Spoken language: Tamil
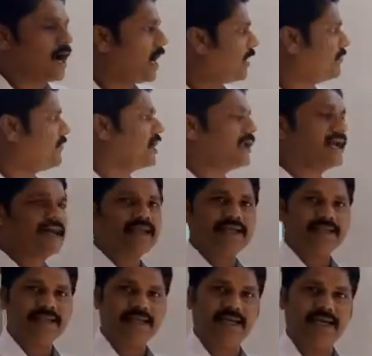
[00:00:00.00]
அவ்வாறான
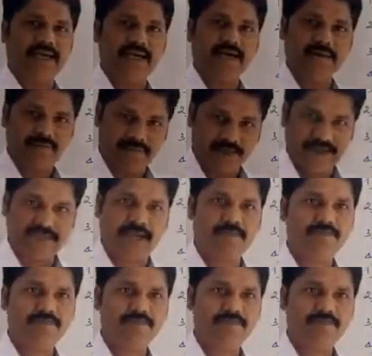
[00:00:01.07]
இந்த வேதம்